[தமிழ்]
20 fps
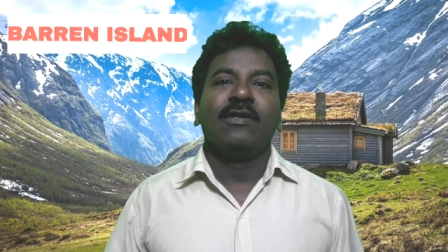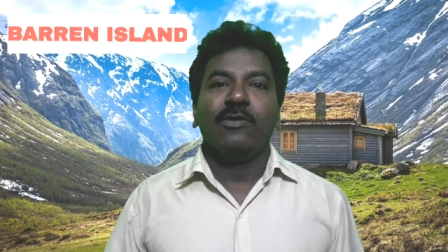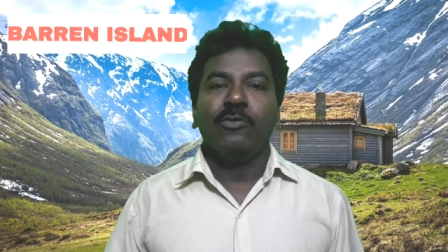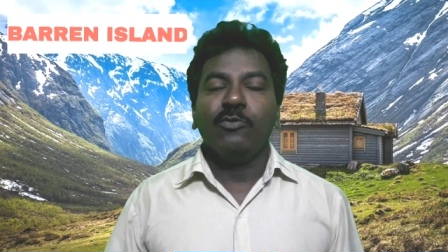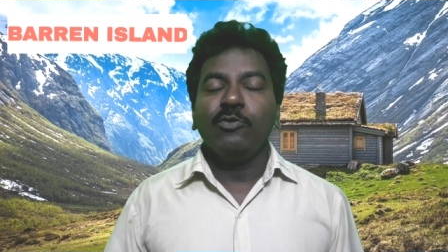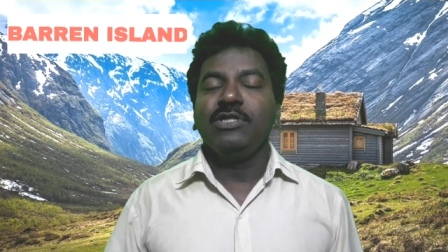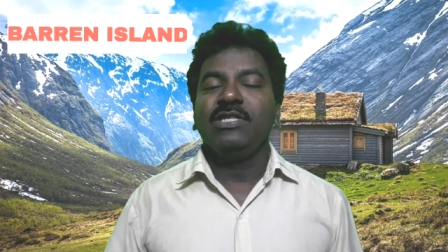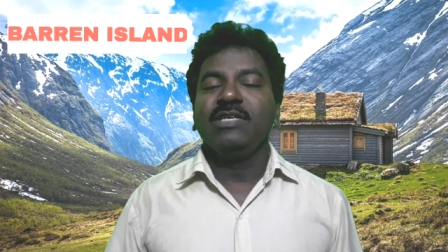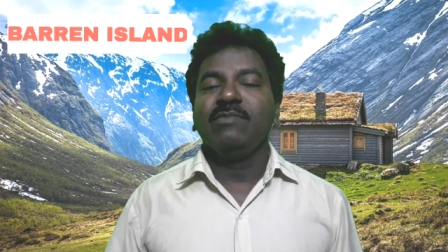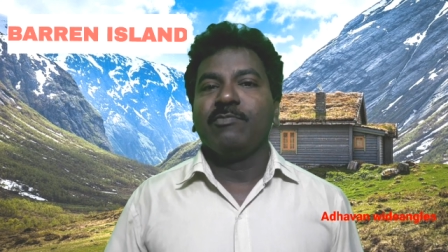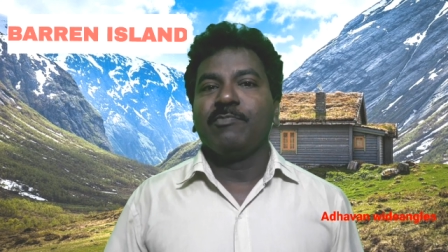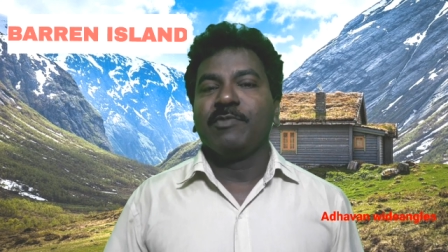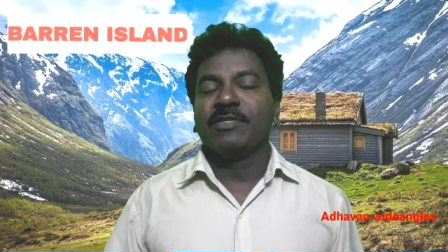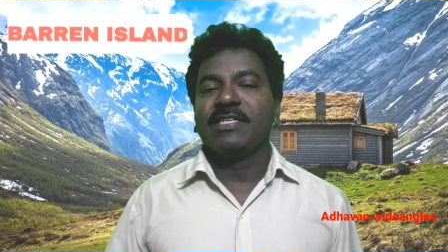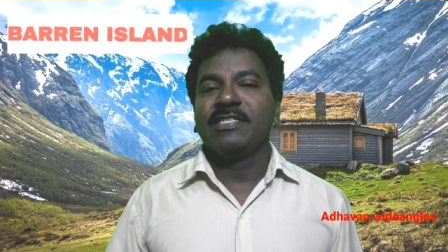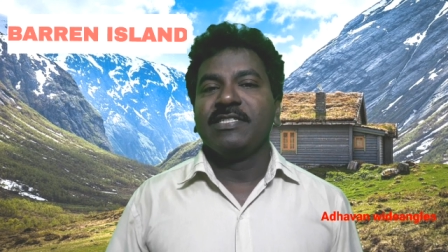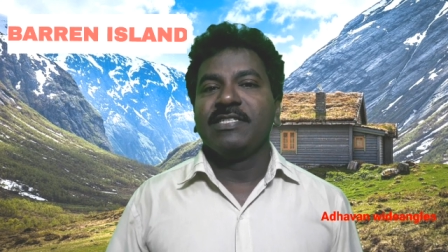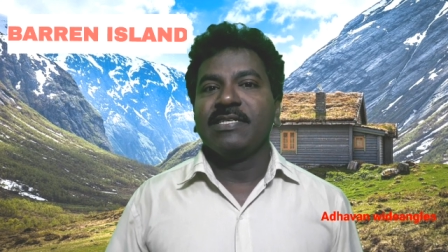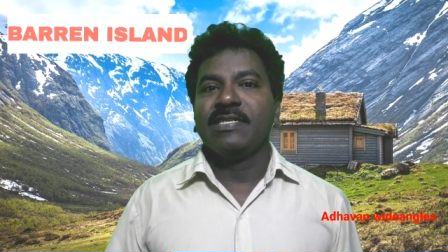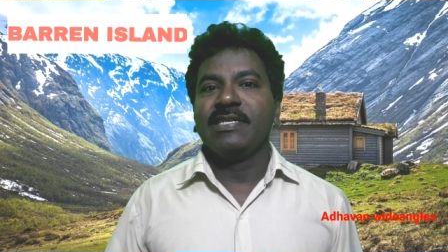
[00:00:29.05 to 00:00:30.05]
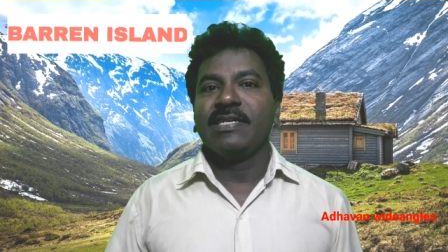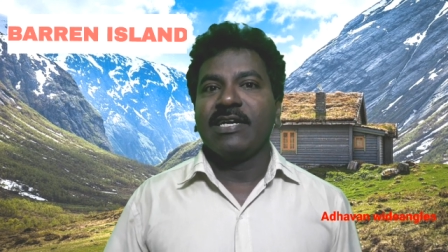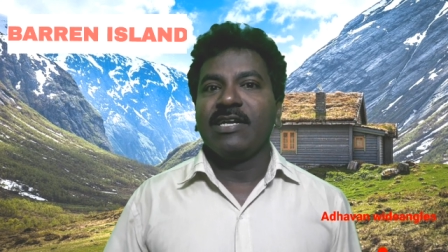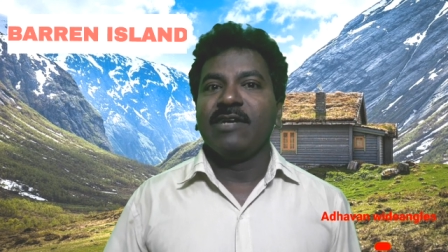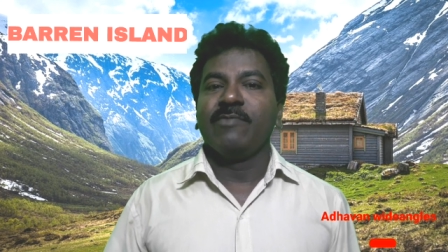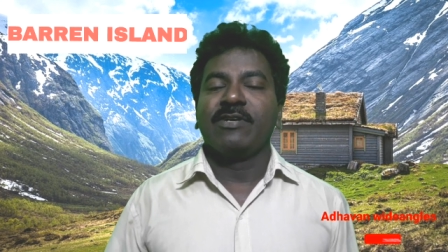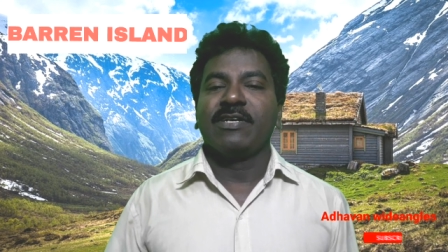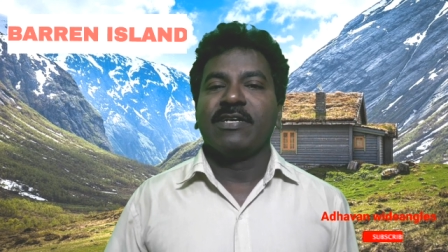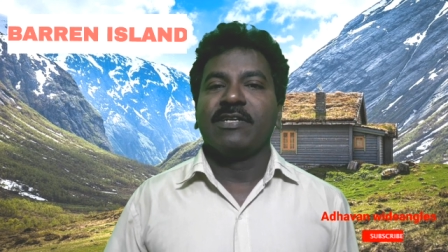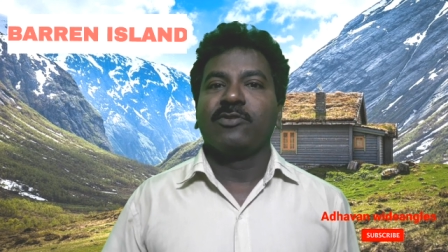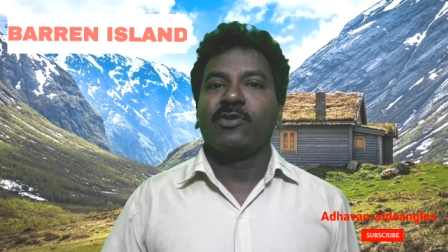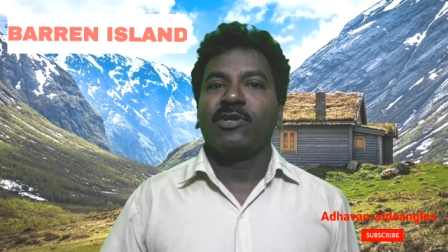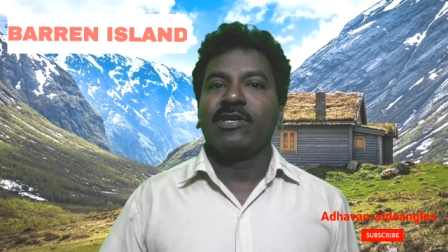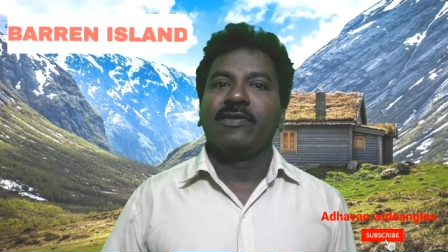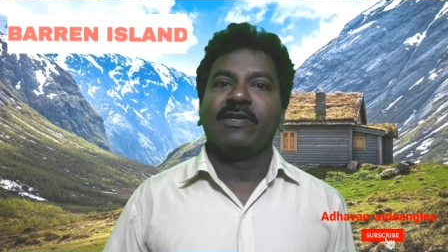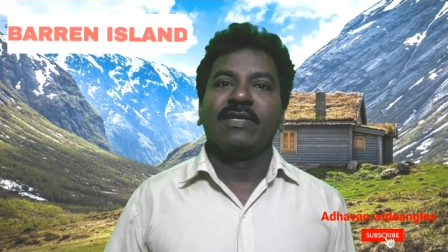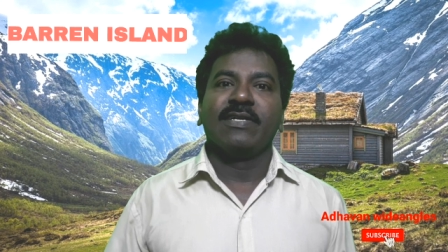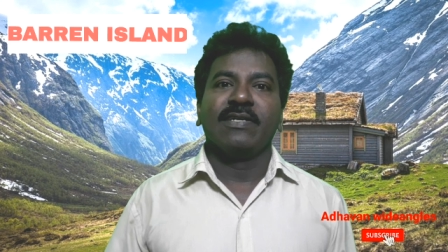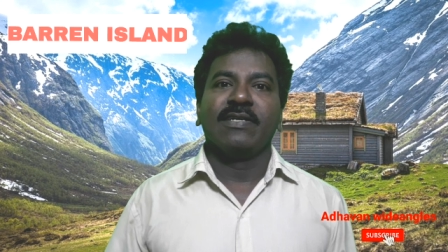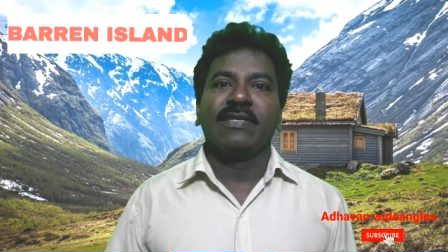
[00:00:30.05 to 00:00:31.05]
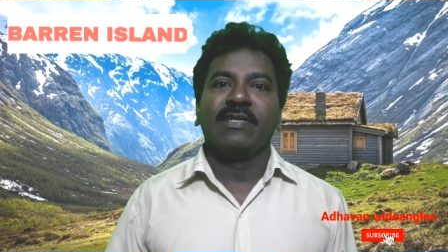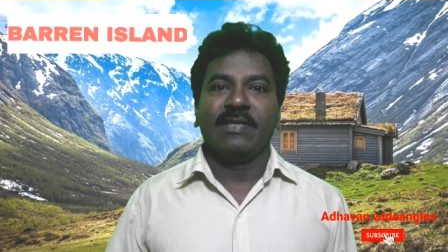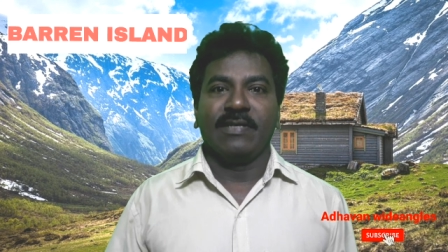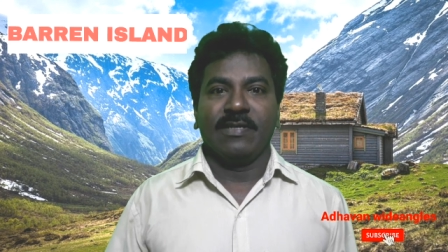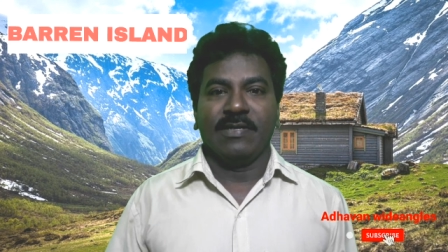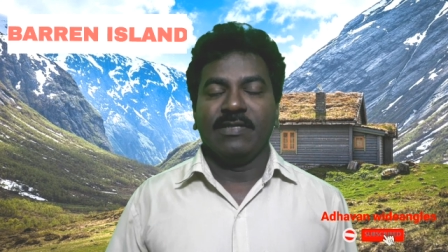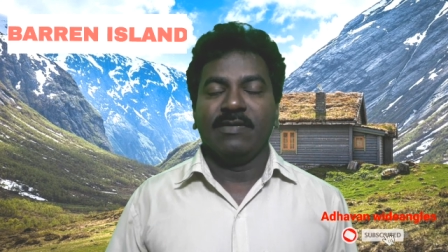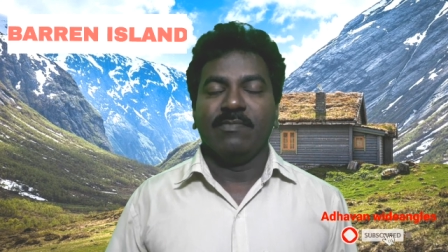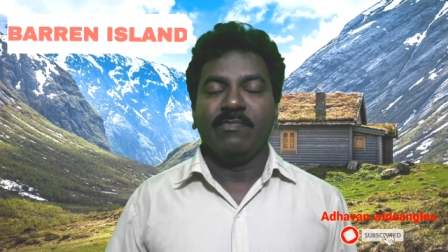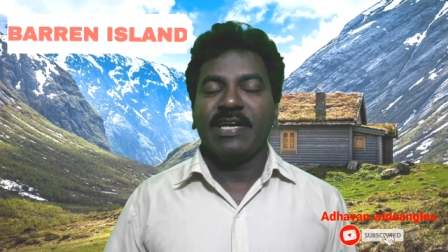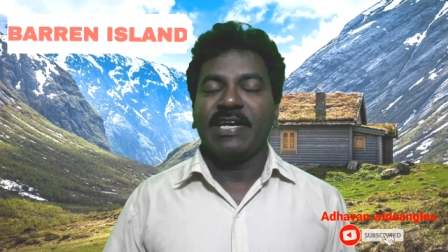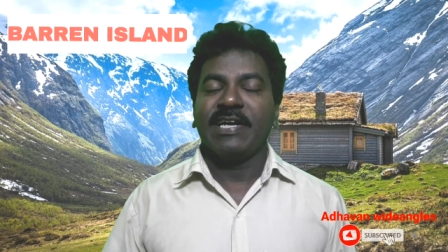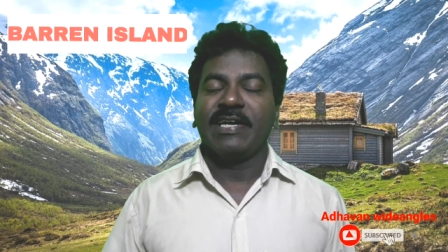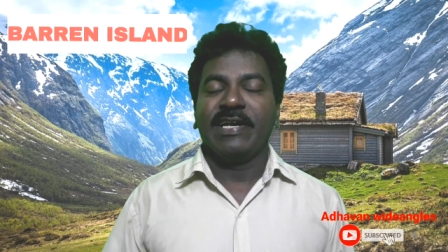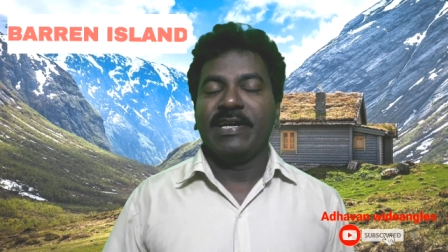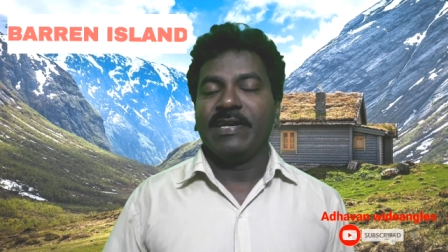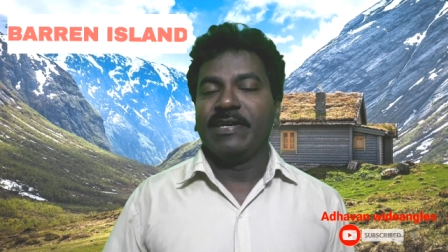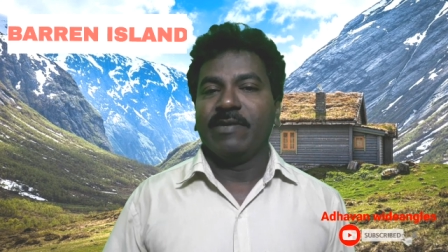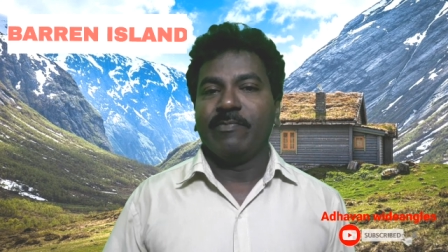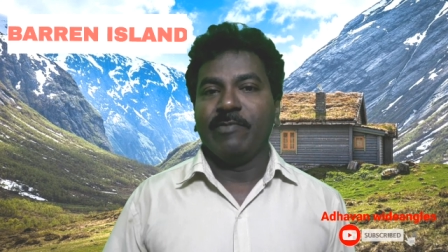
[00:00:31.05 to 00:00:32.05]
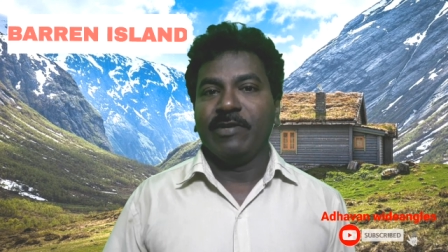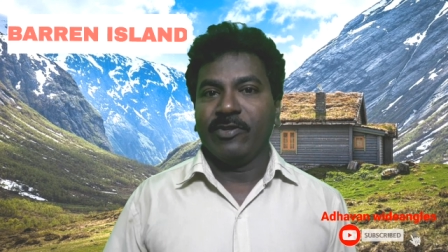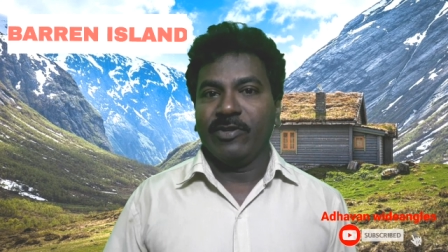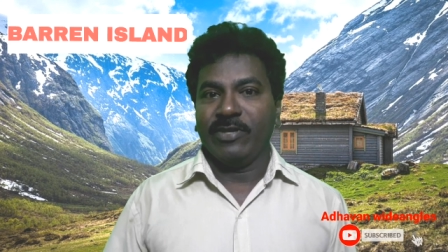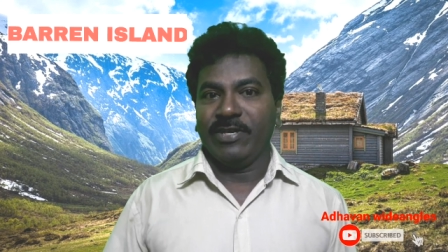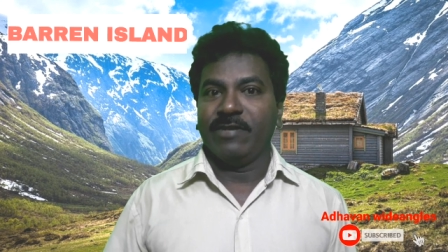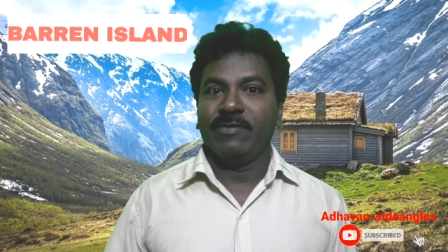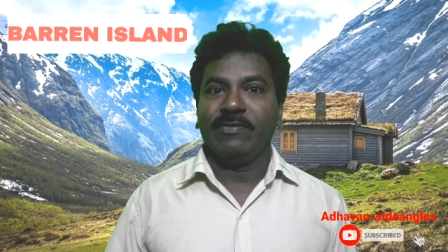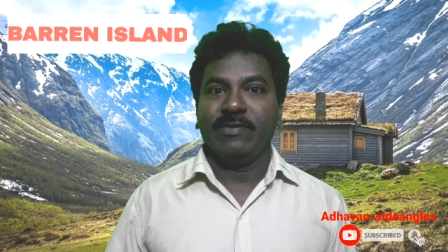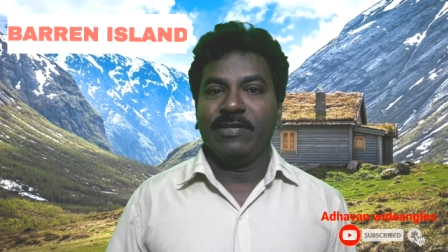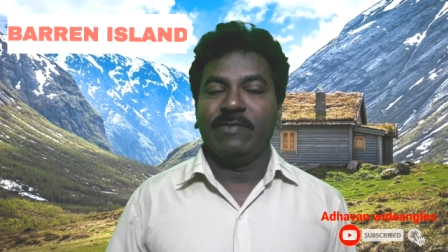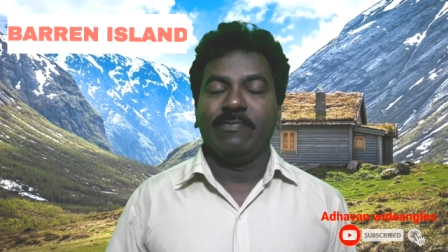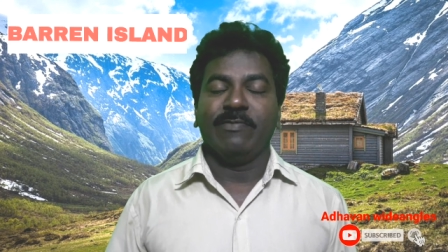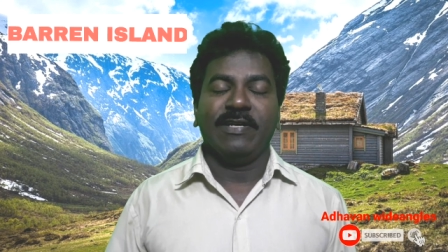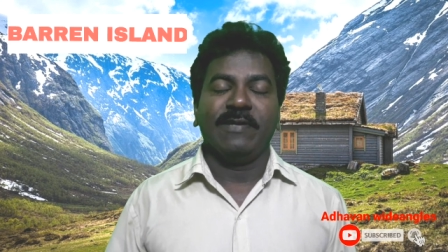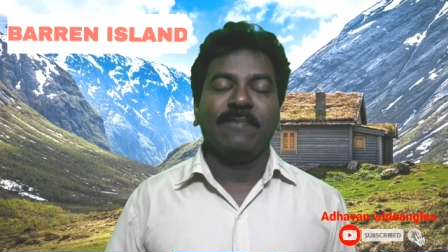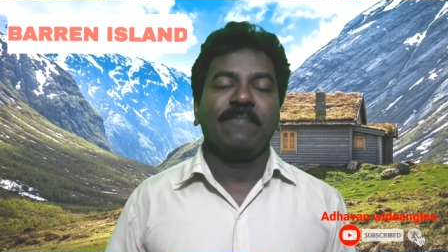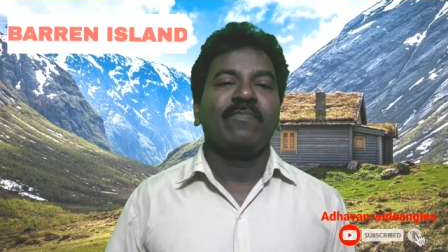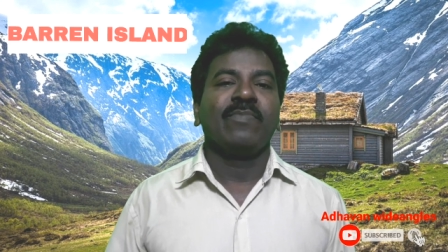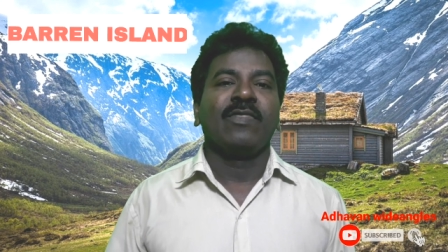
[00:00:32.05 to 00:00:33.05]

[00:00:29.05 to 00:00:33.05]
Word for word: நூற்றி முப்பத்தஞ்சு கிலோமீட்டர் தொலைவில் இருக்குது அந்த பேரன் ஐலாண்ட் அப்படிங்கிற எரிமலை